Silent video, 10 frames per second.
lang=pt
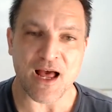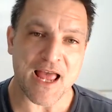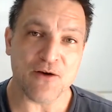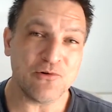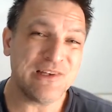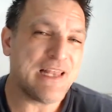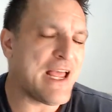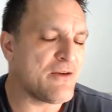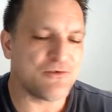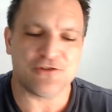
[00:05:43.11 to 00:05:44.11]
ah eu
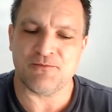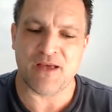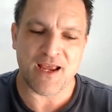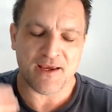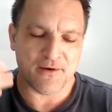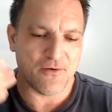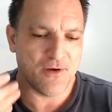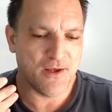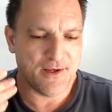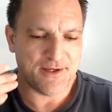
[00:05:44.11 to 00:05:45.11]
leio muito bem eu